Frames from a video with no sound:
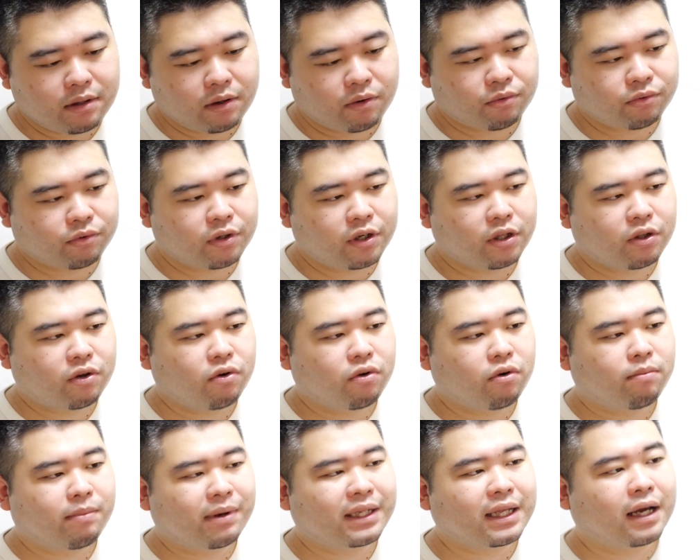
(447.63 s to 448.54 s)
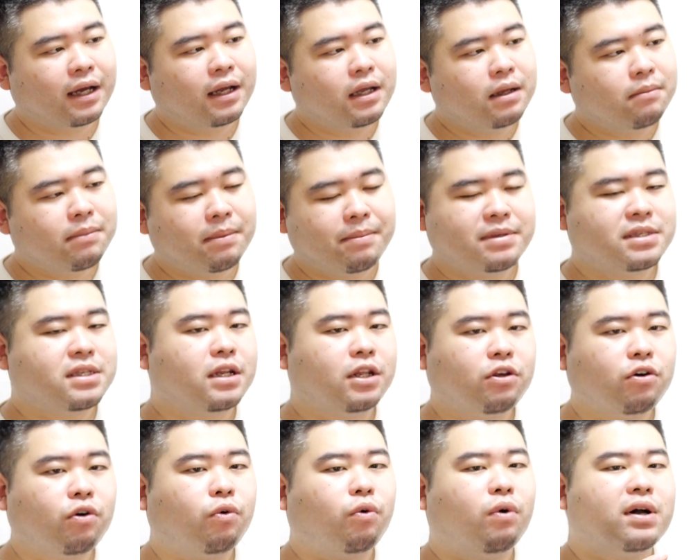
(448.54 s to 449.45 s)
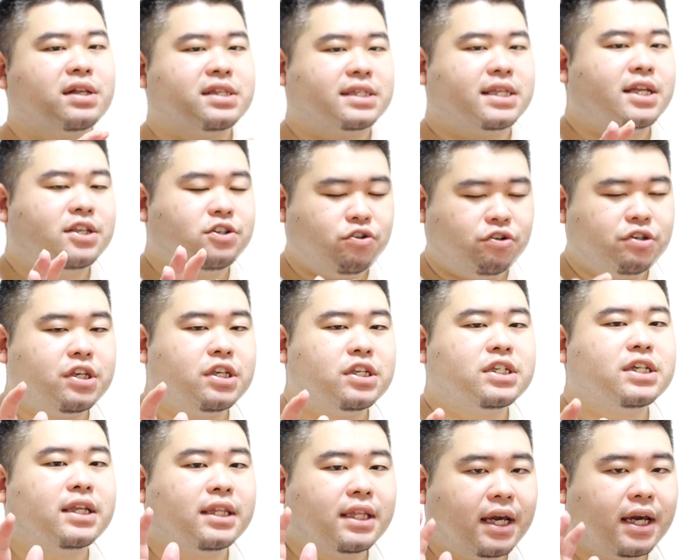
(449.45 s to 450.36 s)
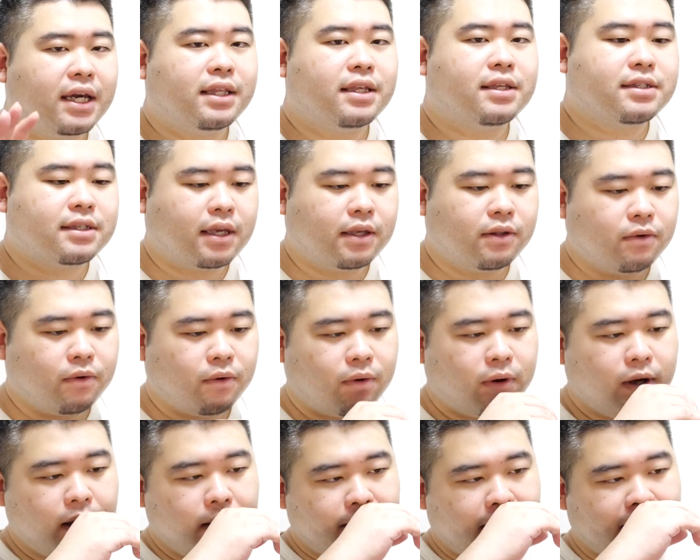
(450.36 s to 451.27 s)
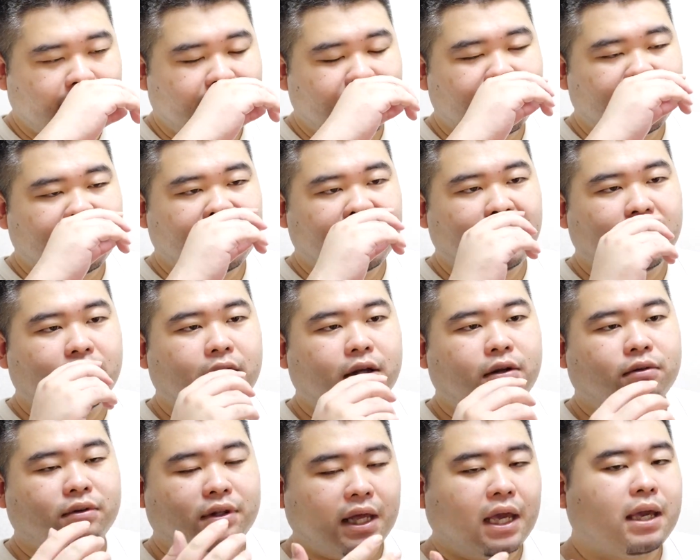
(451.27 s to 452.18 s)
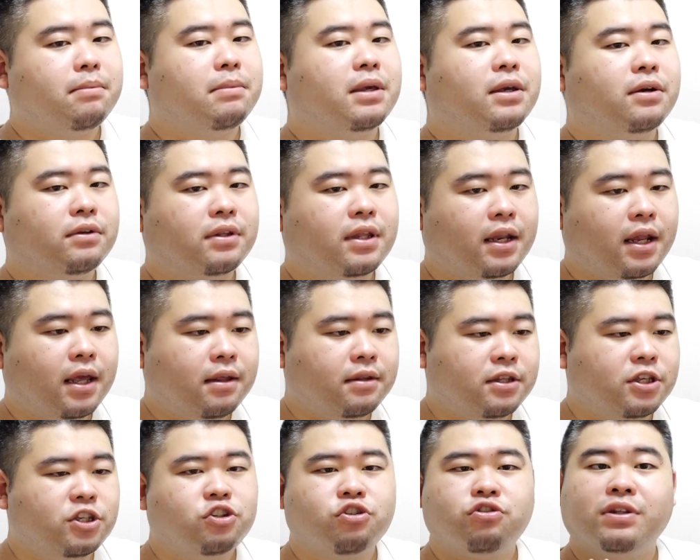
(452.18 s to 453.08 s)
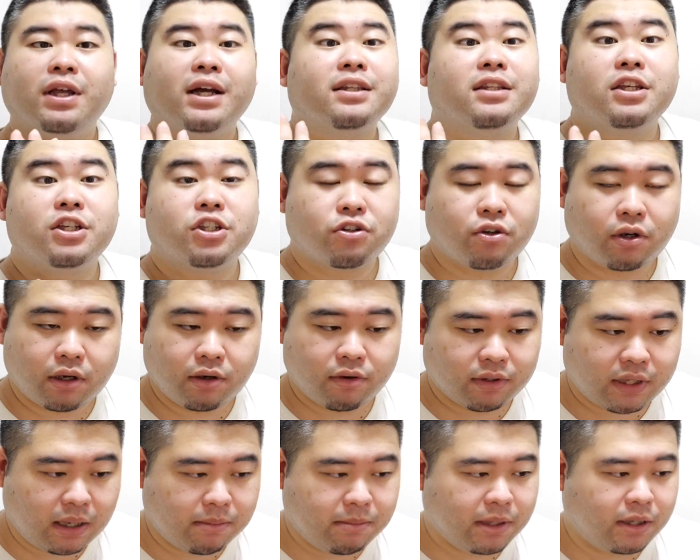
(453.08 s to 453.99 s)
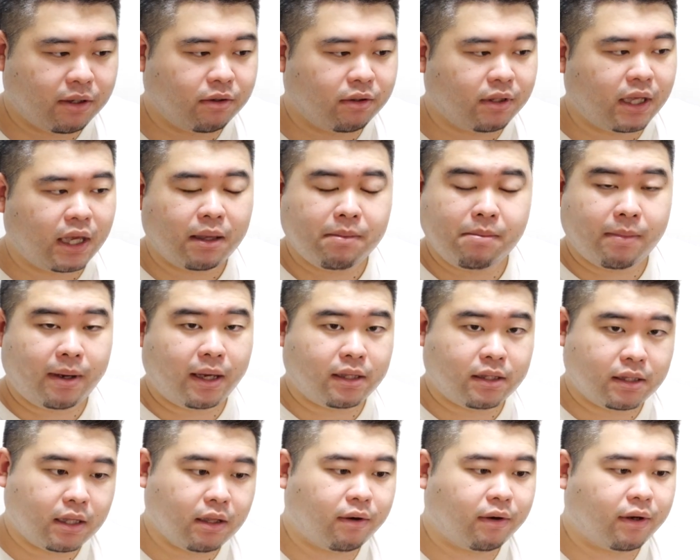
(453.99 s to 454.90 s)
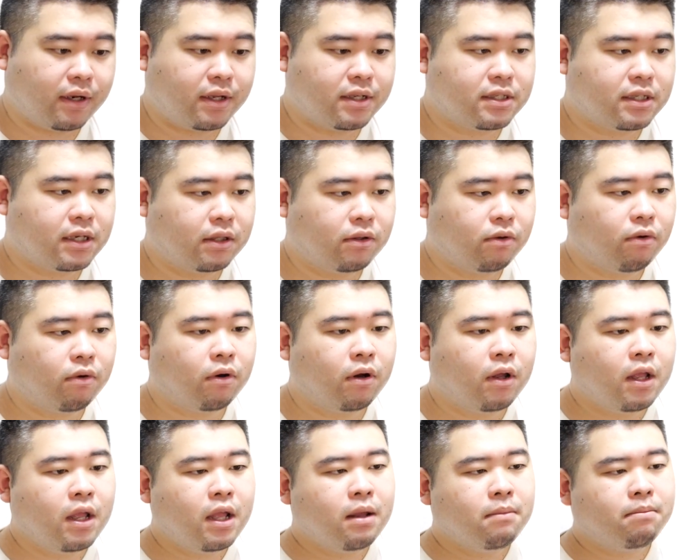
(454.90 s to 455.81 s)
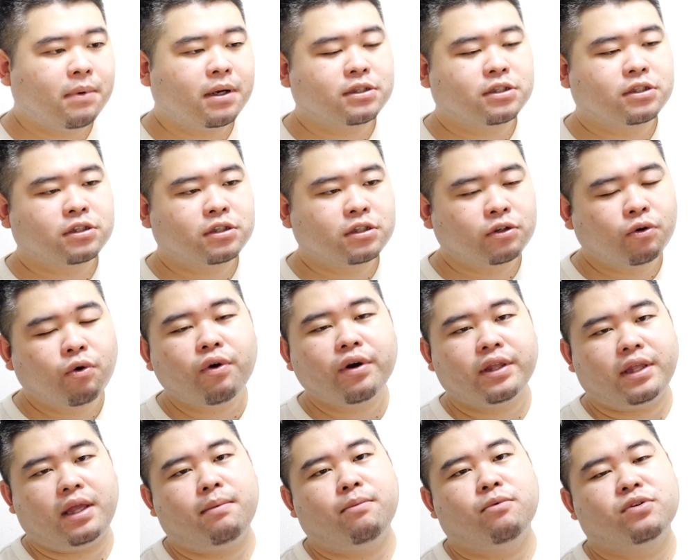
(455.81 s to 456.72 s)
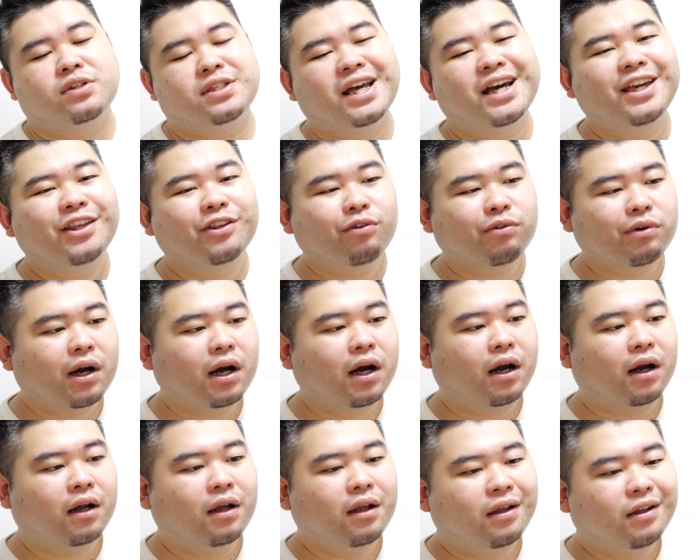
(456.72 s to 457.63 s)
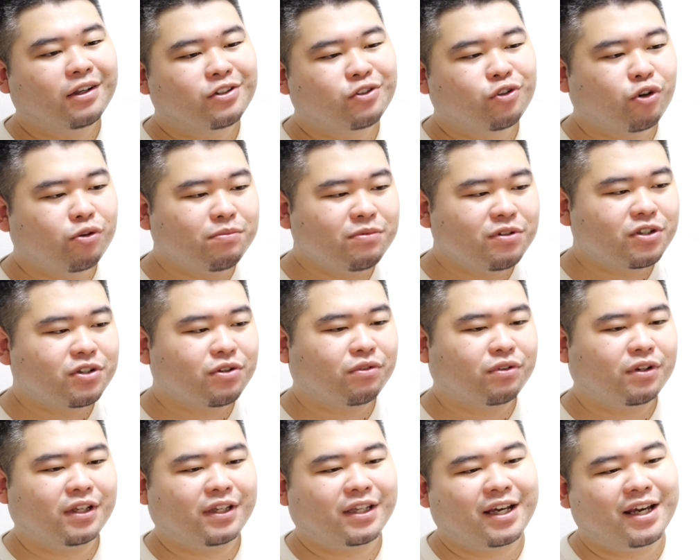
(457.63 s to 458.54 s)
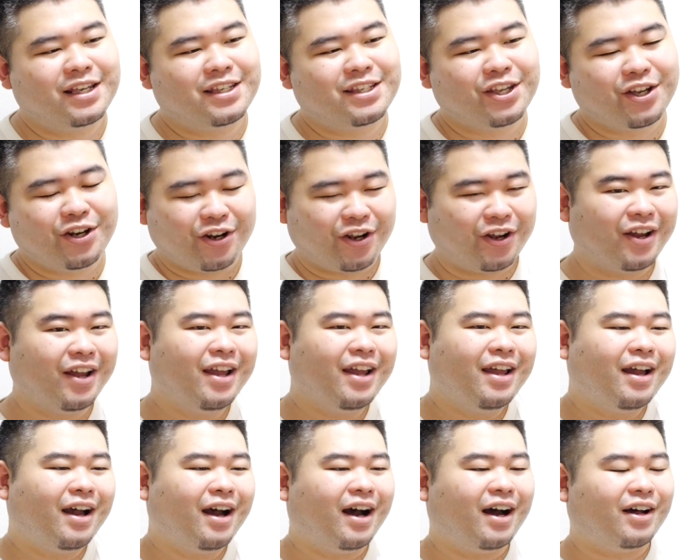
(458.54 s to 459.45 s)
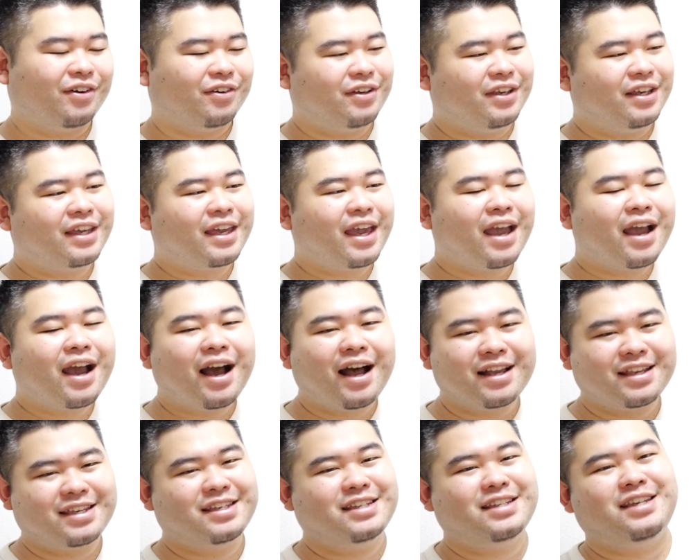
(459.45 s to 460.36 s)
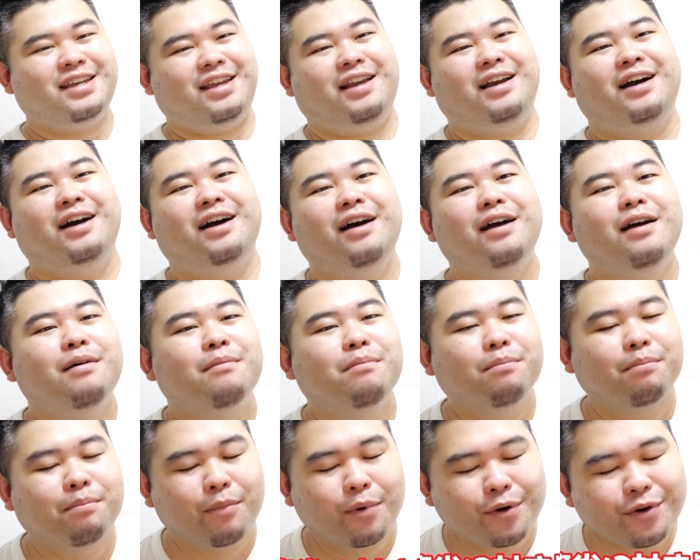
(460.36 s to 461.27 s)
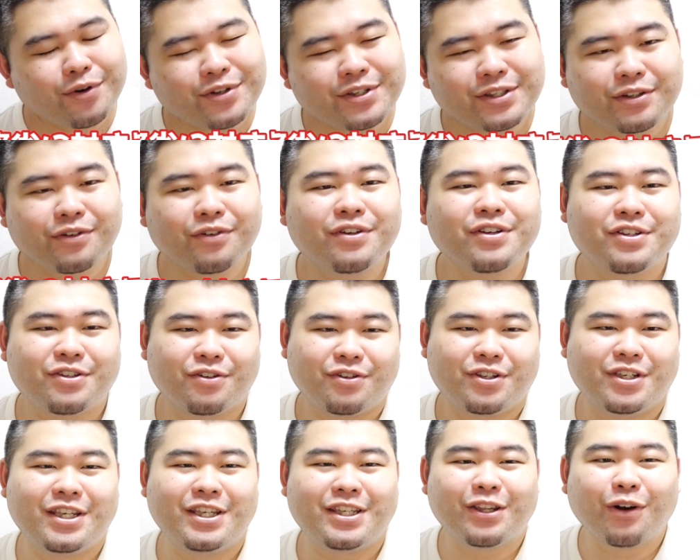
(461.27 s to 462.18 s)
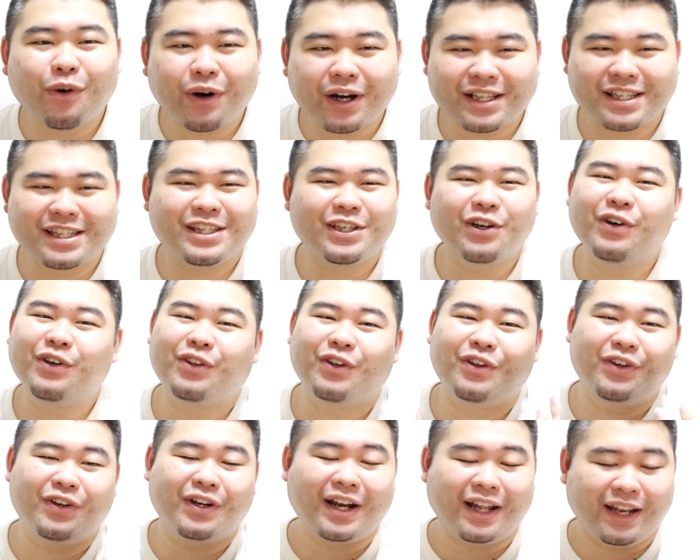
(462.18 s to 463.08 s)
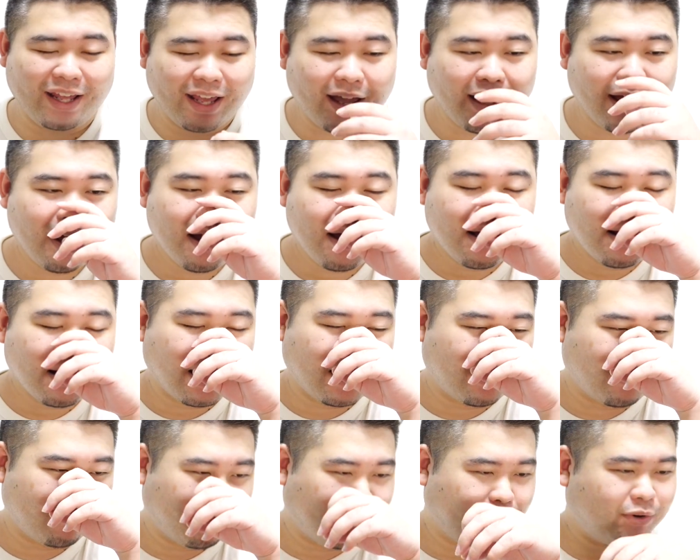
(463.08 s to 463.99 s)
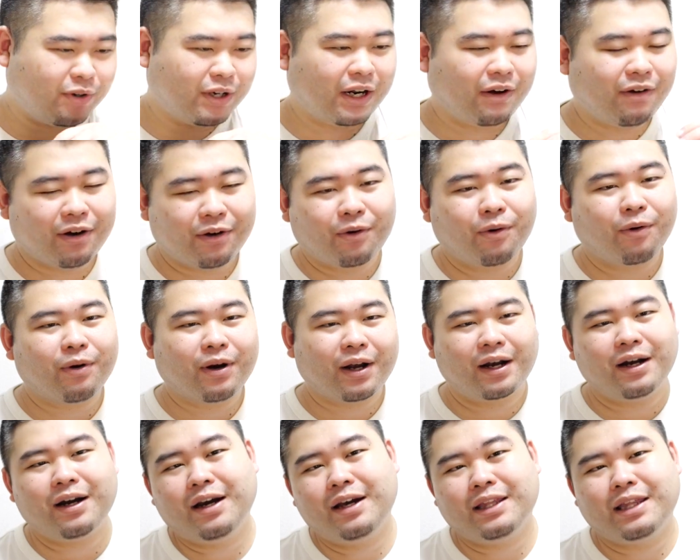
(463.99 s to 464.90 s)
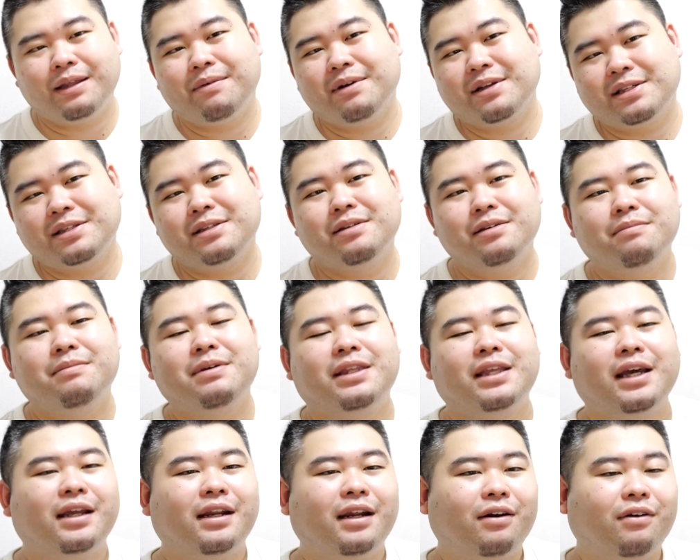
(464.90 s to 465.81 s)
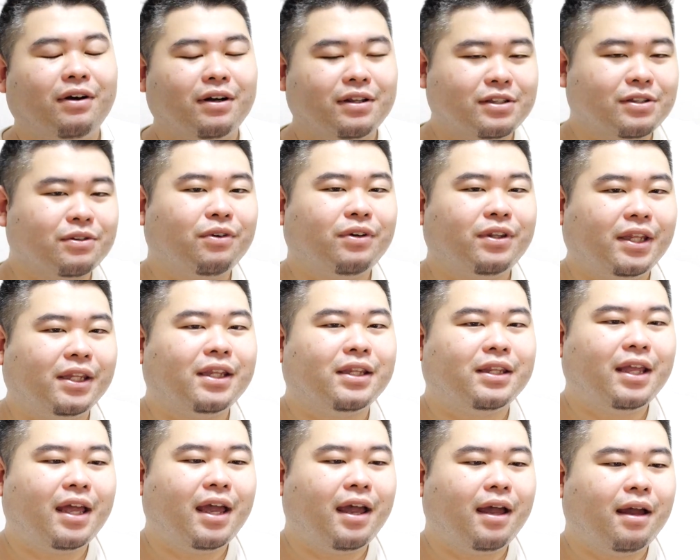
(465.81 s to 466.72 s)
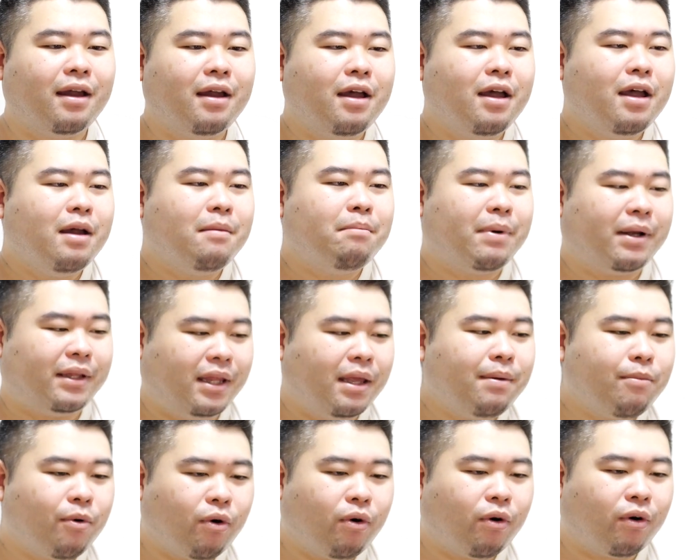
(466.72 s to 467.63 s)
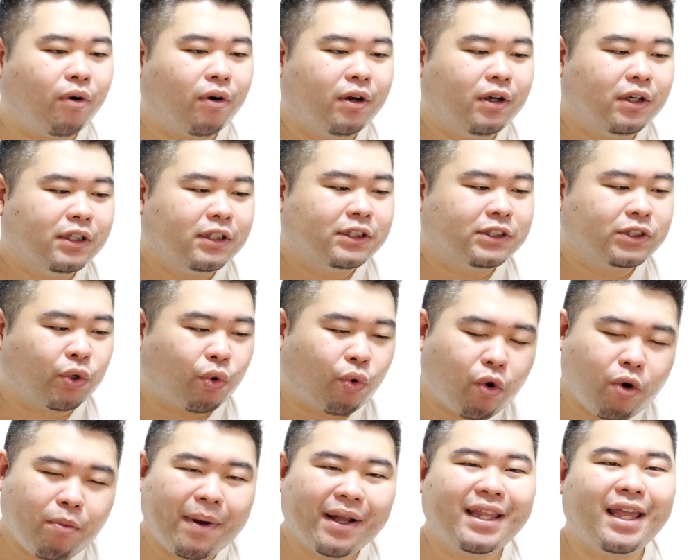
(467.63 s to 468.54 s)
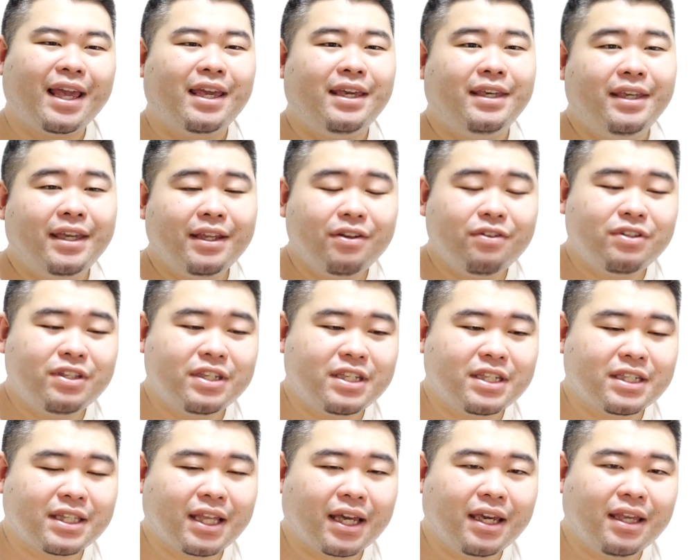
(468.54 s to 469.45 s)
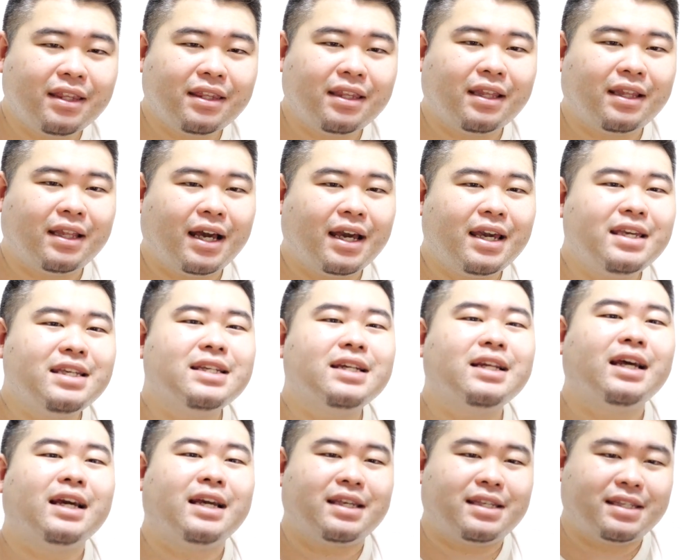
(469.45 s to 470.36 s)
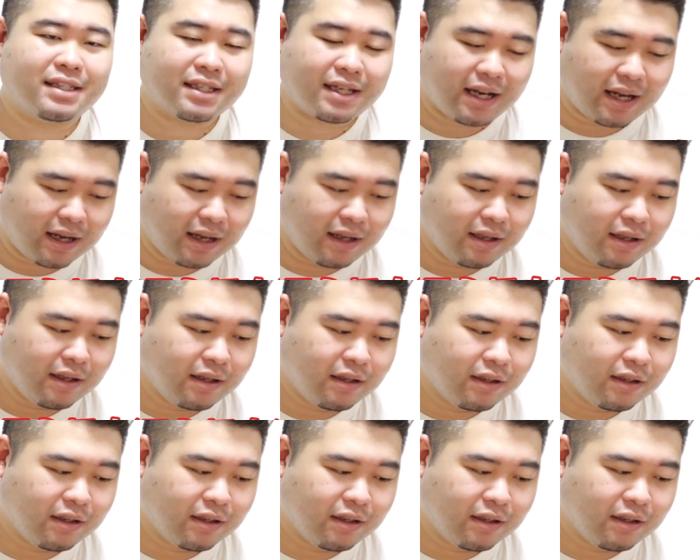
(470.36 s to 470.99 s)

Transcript: で、本当に今日まだ、まあ、別に今日ごがつさんじゅういちにちじゃないですけど、まあ、ギリギリのタイミングでね、にじゅうなんにちとかのタイミングで今やってたわけですけど、まあ、すごいね、もうサイトが、総務省に対する、あの、意見発信が、ものすごいんですよ。思想が強いというかね、あの、僕らはこう考えてます、みたいなのがすごい出てて、まあでも、そこまで言える自治体ってないじゃないですか。